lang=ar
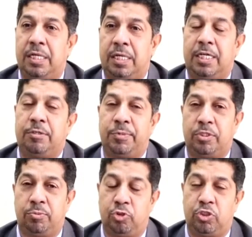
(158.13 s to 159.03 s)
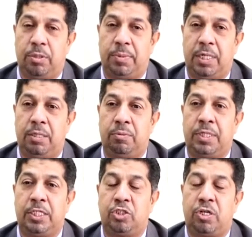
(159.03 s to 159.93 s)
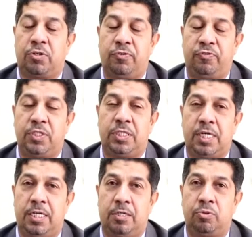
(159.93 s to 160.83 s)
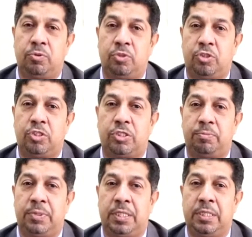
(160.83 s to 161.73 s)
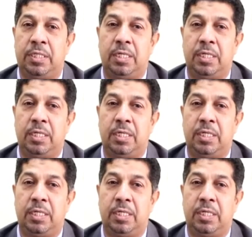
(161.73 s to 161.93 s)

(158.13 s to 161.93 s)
لخدمه المجتمع وانا يشرفني ان انا اكون جزء من